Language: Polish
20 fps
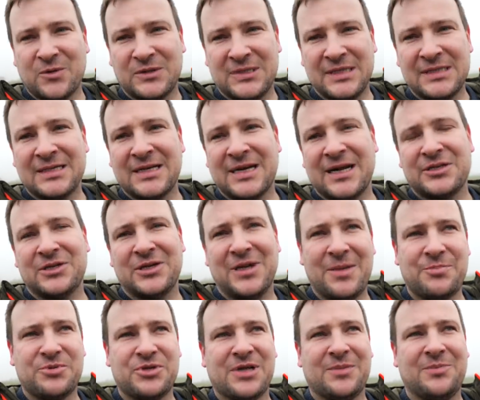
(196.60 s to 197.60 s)
uzyskać
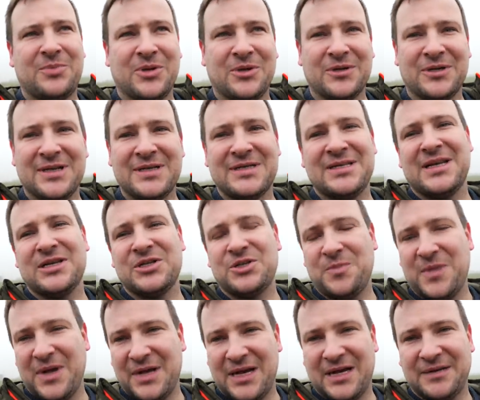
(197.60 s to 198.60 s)
lepsze plony z
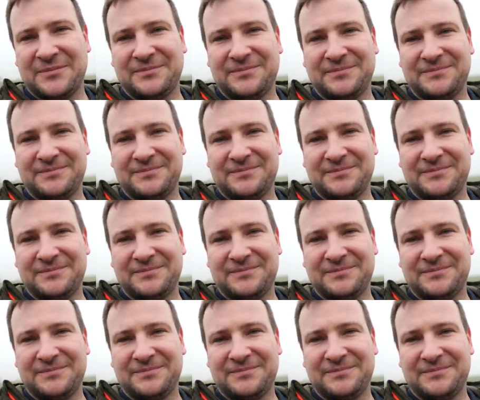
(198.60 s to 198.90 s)
jęczmienia.